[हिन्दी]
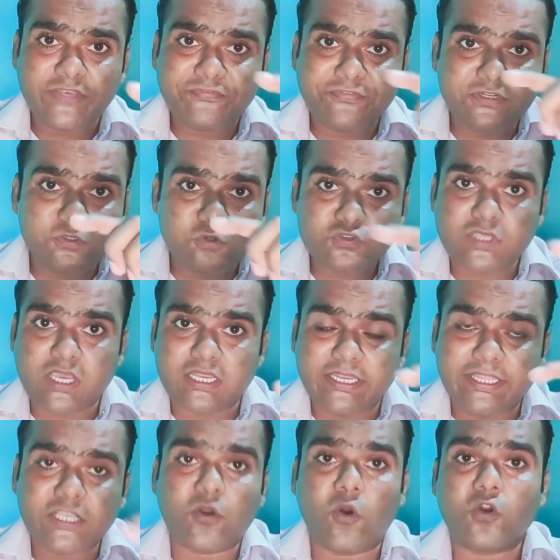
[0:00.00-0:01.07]
है वीडियोस का
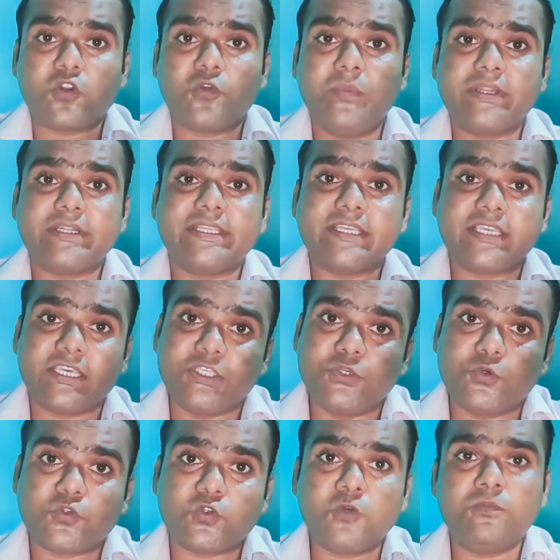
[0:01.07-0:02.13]
लिंक ऑटोमेटिक
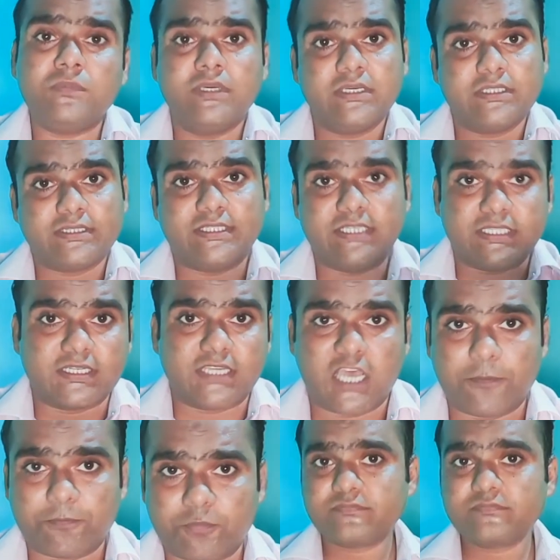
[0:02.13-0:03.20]
यूट्यूब दे देगा
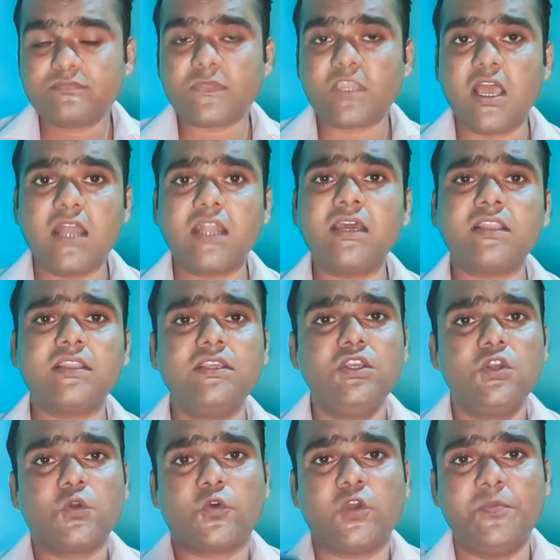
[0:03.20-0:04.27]
आपको अगर
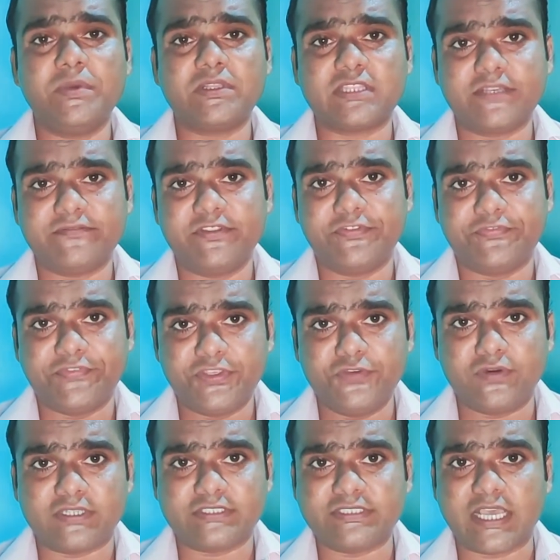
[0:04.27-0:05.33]
कोई मतलब
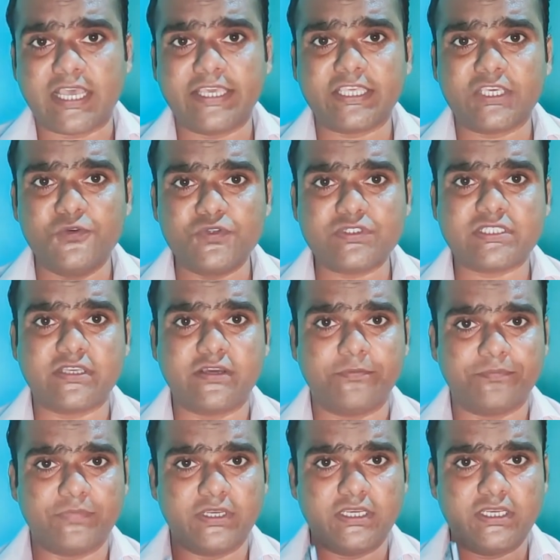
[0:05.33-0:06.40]
व्यूअर चाहे कि उस
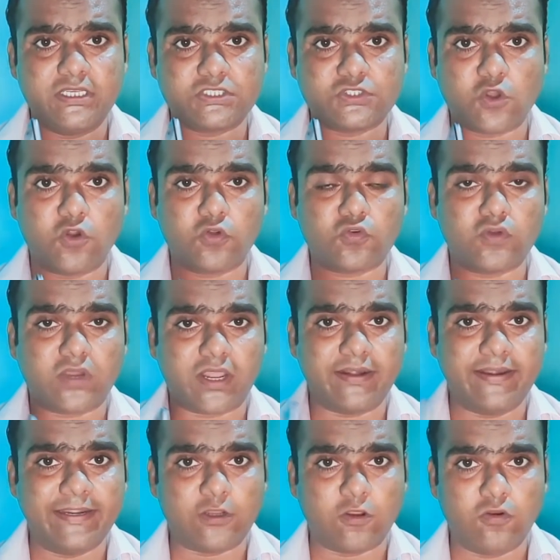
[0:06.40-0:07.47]
सॉन्ग को
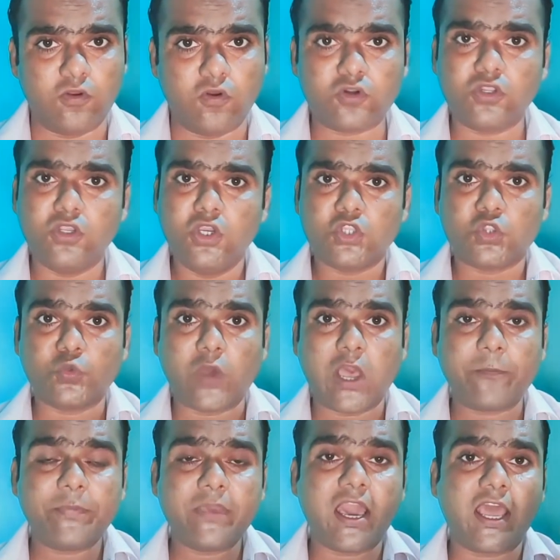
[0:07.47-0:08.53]
कर ले डाउनलोड तो
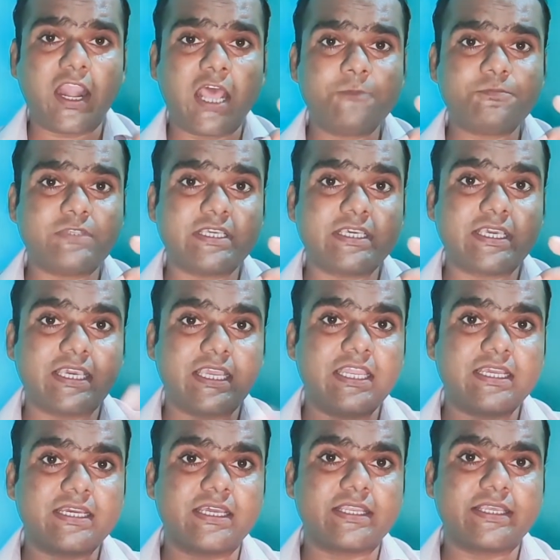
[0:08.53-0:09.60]
वहां पे आराम से
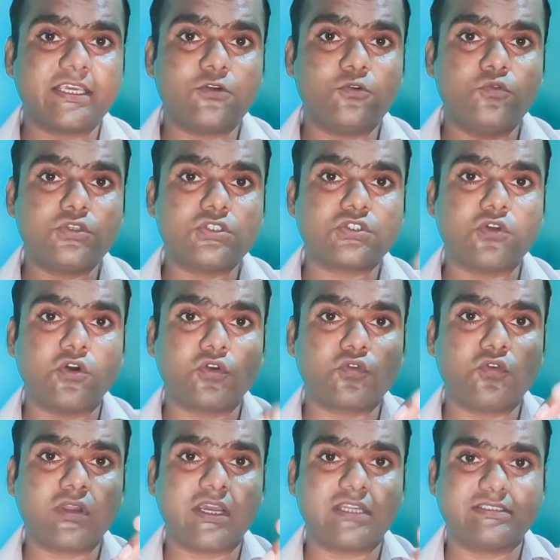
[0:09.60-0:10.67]
क्लिक करके उस सॉन्ग
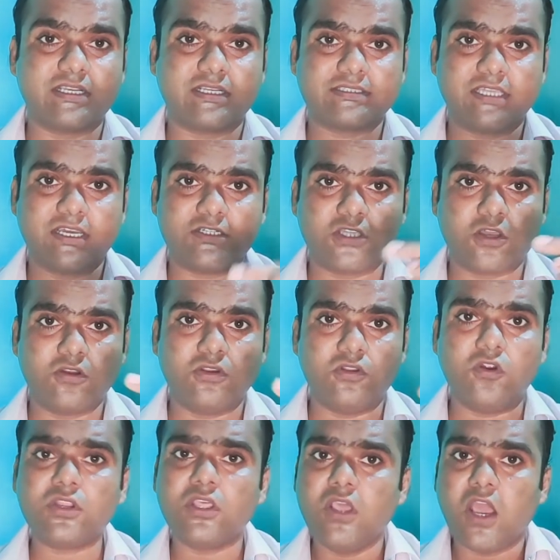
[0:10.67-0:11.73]
को कर सकता है
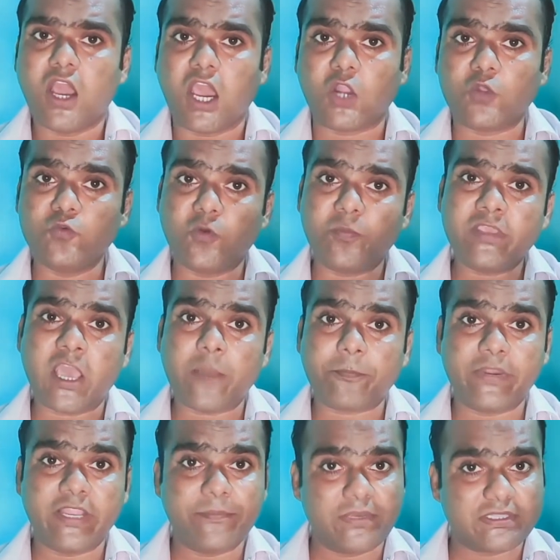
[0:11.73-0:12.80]
डाउनलोड और वो भी
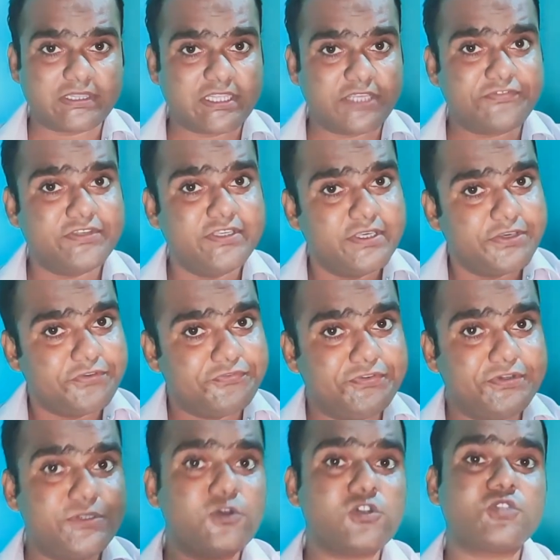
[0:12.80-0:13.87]
अपने मतलब
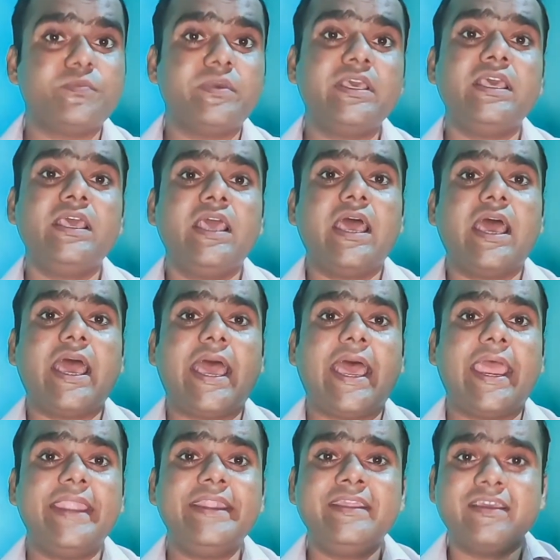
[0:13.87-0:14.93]
वीडियोस में
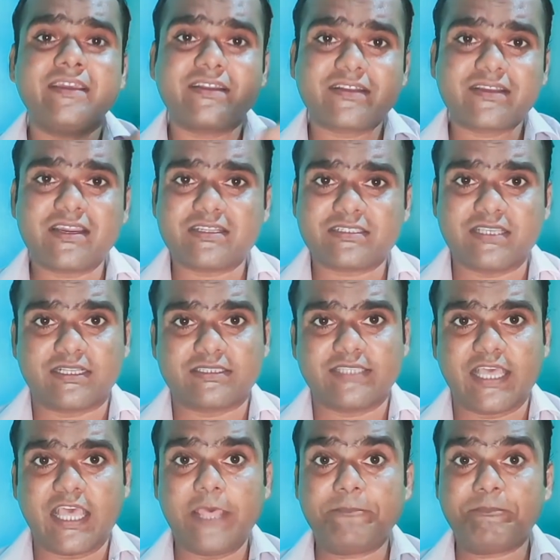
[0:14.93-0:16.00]
ऐड कर सकता
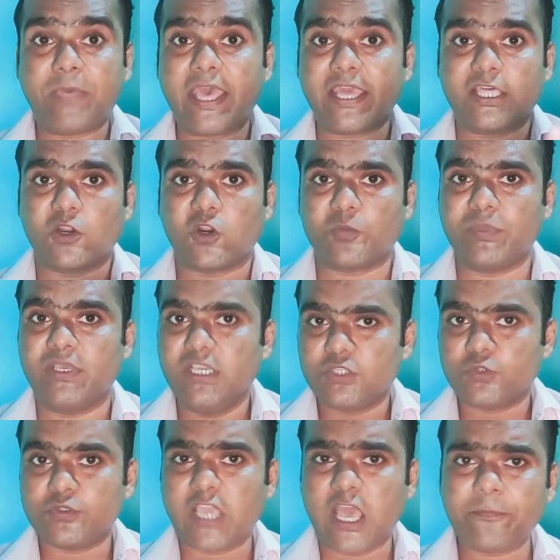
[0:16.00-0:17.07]
है बैकग्राउंड में
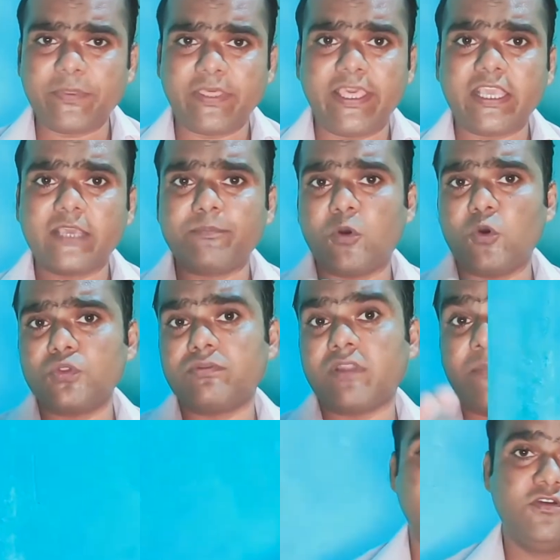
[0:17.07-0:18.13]
तो यहाँ पे एक बहुत बड़ा
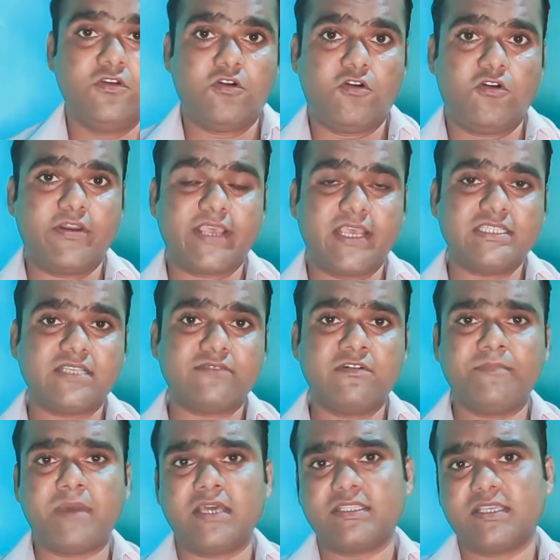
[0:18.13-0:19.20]
बेनिफिट है और
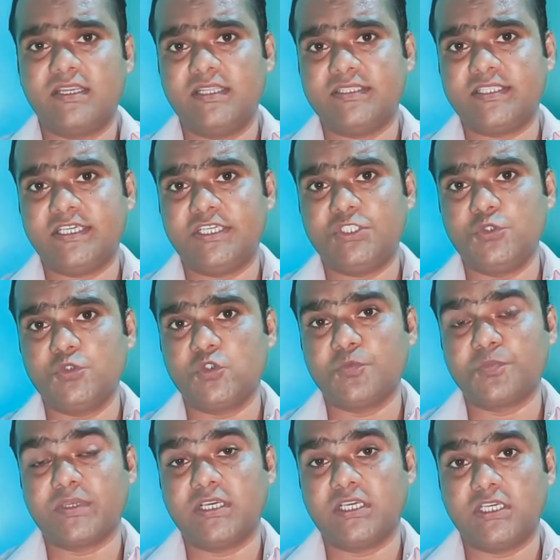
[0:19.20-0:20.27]
गाइस अब हम बात कर लेते हैं
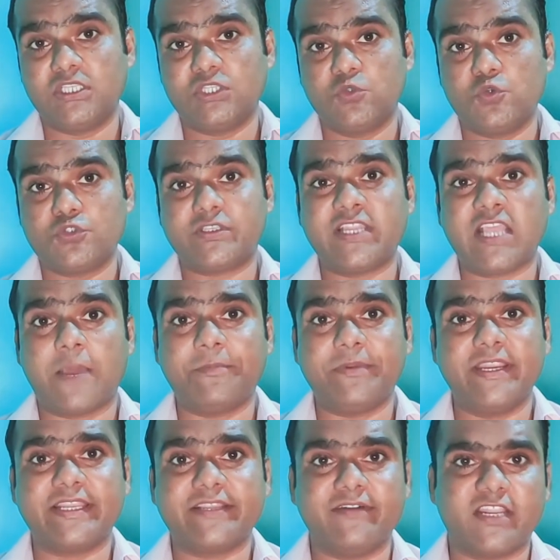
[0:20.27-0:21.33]
यूट्यूब के दूसरे
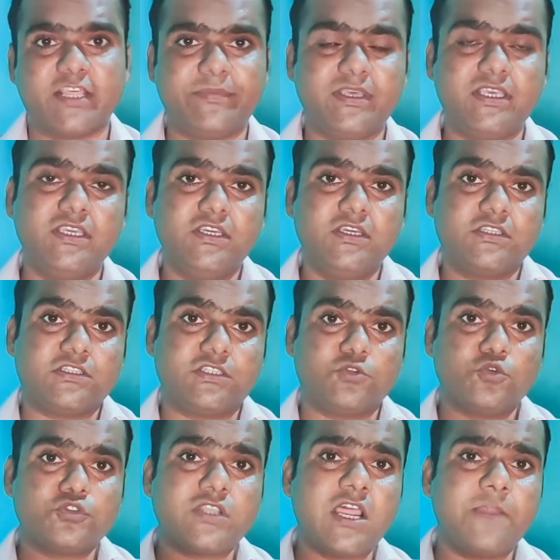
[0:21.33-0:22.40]
अपडेट के बारे में
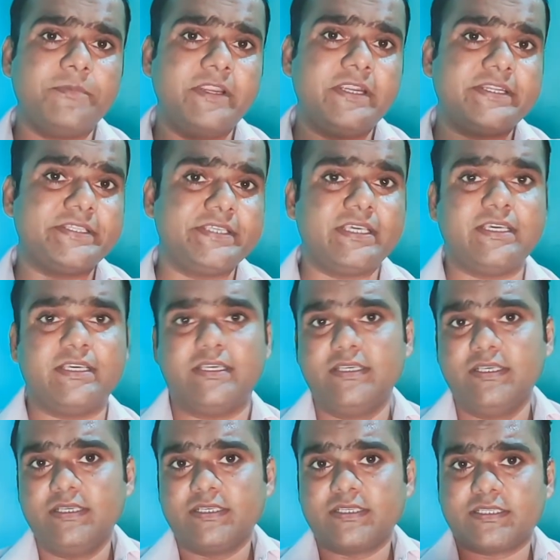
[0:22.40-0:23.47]
तो दूसरा अपडेट ये
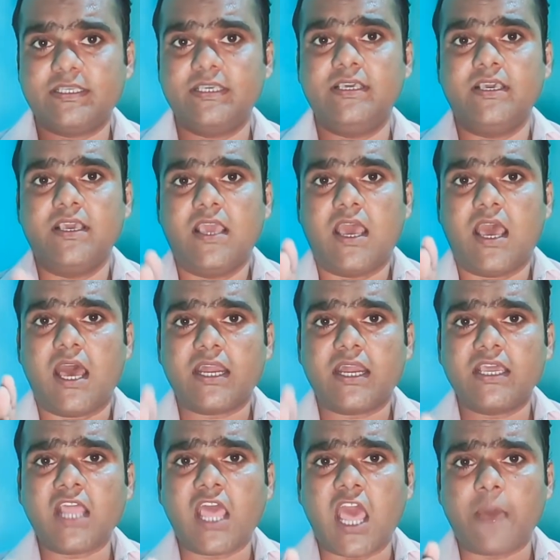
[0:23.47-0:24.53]
है कि
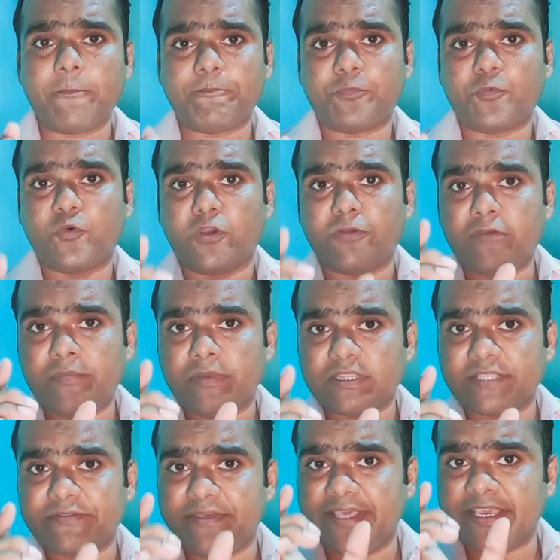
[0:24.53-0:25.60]
अगर आप कोई भी
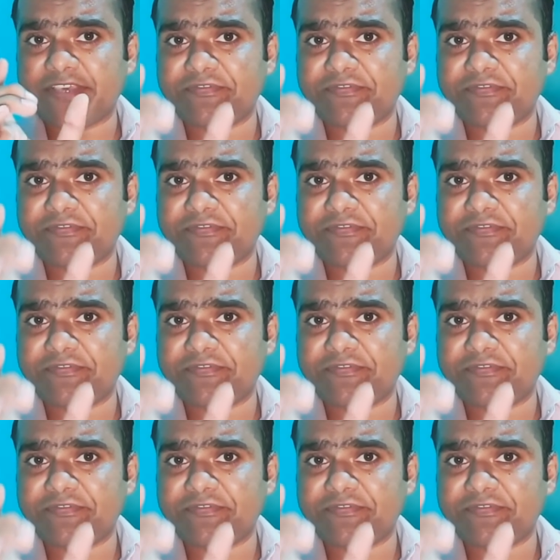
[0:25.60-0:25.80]
मतलब